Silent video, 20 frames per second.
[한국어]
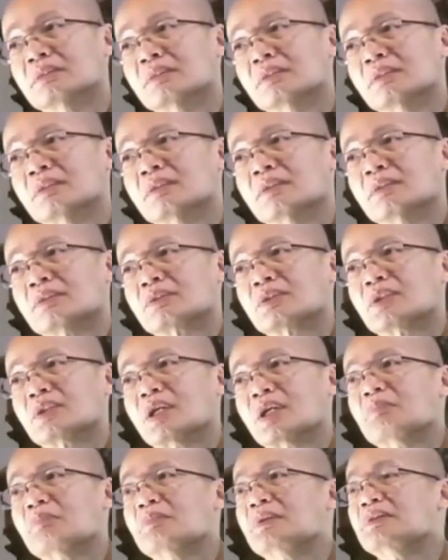업보가
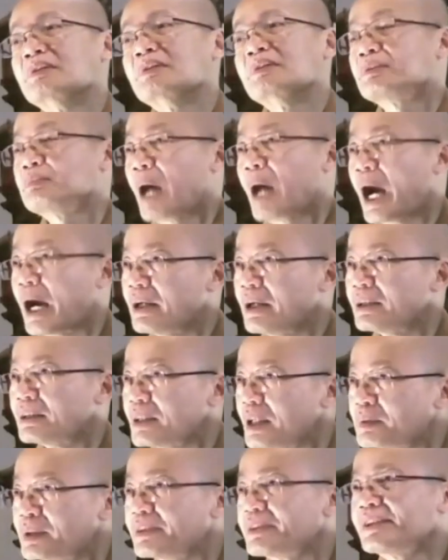줄어듭니까?
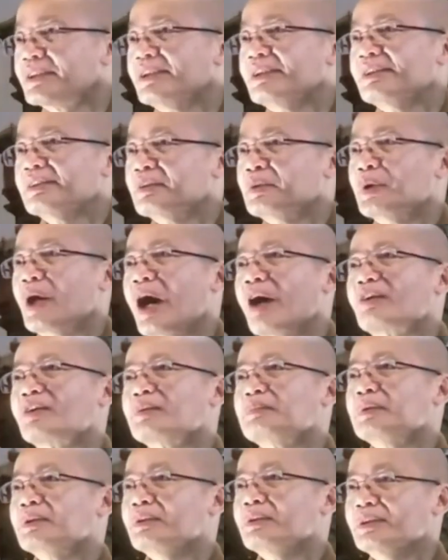
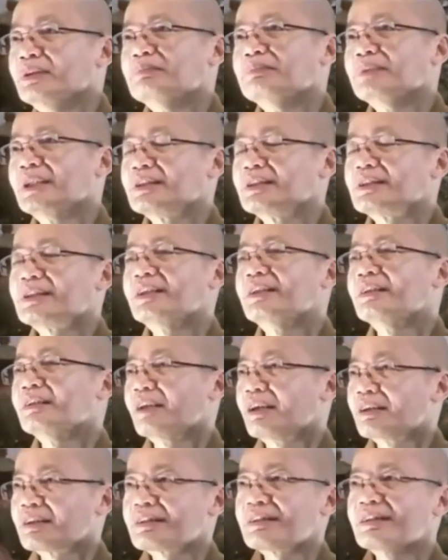때로는 그렇고 때로는 그렇지
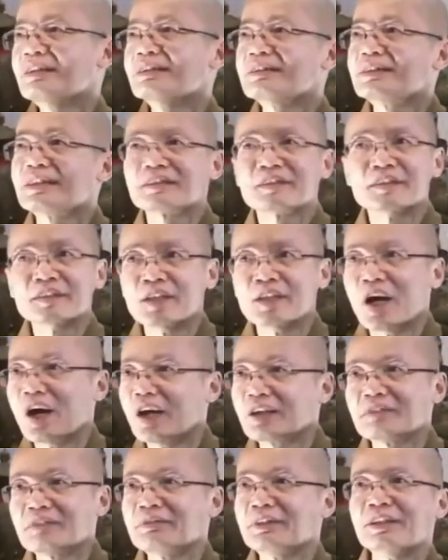않습니다.
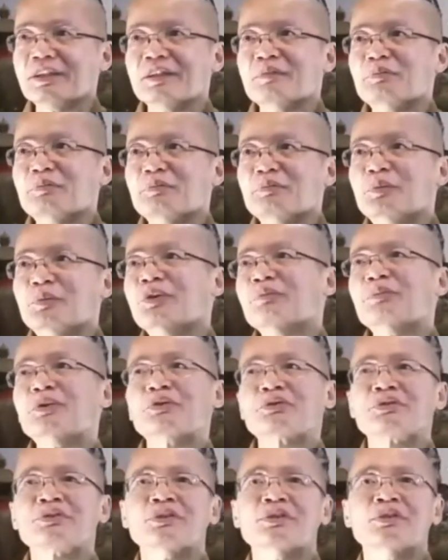조건이 있습니다.
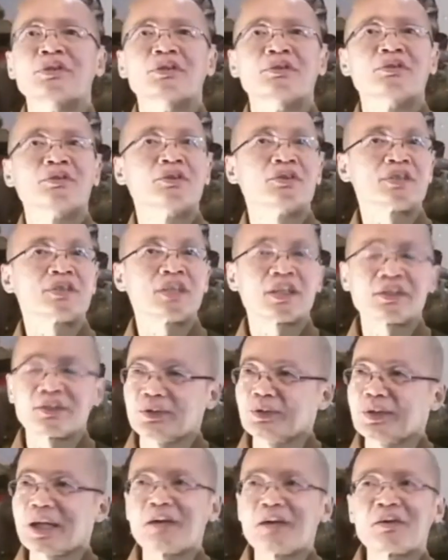불교에서는
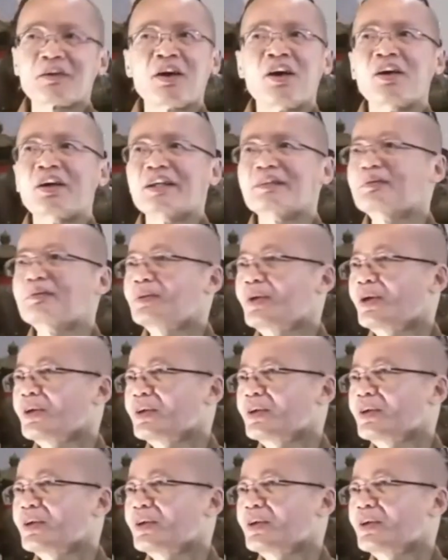얼굴을 대면하는